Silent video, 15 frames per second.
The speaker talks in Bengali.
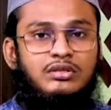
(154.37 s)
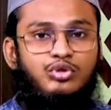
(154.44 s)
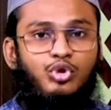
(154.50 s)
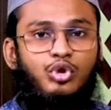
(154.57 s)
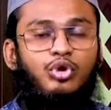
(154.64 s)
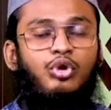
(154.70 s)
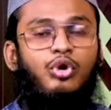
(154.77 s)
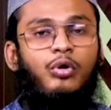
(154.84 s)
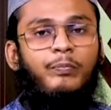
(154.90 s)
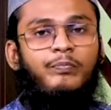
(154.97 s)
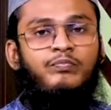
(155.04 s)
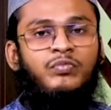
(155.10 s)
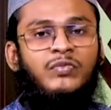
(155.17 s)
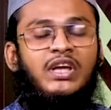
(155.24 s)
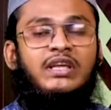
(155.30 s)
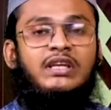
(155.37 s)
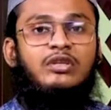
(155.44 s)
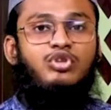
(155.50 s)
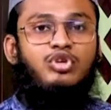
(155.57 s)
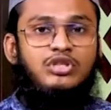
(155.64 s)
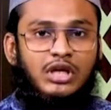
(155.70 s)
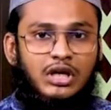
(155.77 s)
জন্য এই
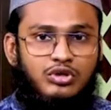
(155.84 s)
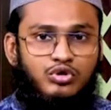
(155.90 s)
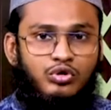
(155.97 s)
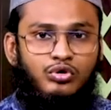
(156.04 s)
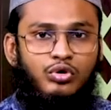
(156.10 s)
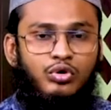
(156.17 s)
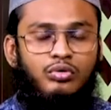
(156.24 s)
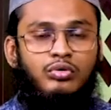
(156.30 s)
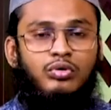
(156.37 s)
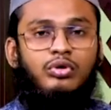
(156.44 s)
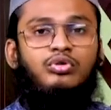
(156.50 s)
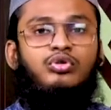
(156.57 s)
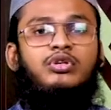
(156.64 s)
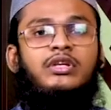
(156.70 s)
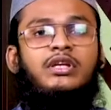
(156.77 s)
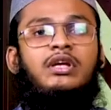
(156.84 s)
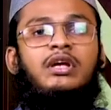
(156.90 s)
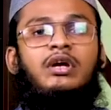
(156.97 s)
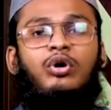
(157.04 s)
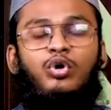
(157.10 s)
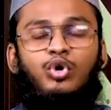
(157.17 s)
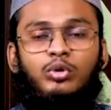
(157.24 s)
হৃদয় জাগার জন্য গ্রন্থটি
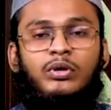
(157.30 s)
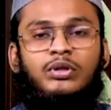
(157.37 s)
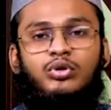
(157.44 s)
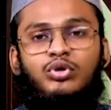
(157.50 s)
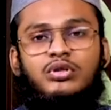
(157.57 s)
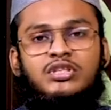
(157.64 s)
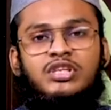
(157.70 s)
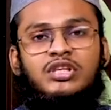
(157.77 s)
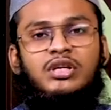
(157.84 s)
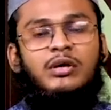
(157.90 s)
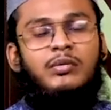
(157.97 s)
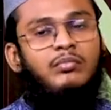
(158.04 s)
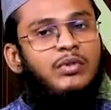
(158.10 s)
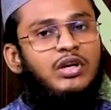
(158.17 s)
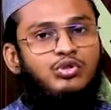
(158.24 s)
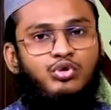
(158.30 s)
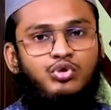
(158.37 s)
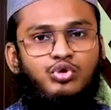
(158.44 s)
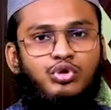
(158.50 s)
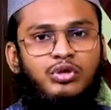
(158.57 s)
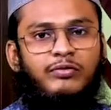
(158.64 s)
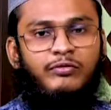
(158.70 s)
অনুবাদ করেছেন মাসুর
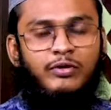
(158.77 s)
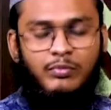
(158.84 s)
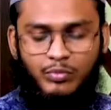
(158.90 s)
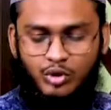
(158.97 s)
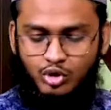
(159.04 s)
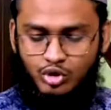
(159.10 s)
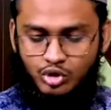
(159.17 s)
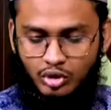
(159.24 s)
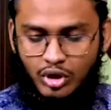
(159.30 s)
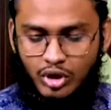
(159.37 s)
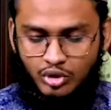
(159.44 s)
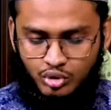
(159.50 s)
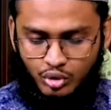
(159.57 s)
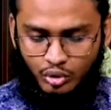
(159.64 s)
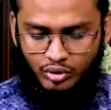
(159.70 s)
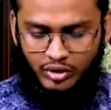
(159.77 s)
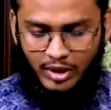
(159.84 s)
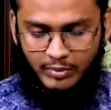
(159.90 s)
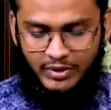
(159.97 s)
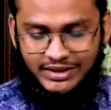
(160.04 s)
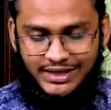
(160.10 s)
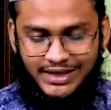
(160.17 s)
শরীফ প্রিয় দর্শক চলুন
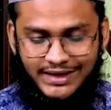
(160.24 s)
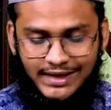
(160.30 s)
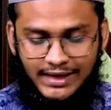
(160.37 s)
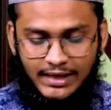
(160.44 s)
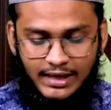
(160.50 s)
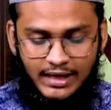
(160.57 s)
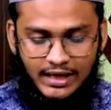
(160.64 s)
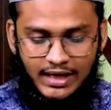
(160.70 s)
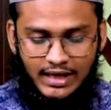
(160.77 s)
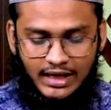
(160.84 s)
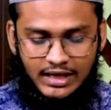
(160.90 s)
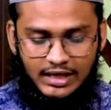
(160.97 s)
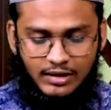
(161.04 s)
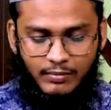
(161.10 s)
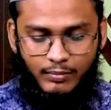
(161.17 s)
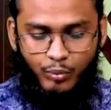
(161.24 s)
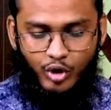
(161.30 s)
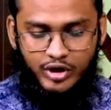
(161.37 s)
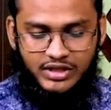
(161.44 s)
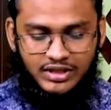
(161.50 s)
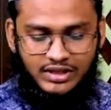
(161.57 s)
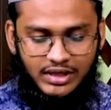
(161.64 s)
আমরা দেখি এই
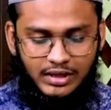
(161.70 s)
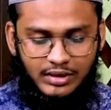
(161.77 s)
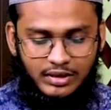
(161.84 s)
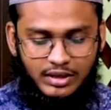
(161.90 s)
বইটিতে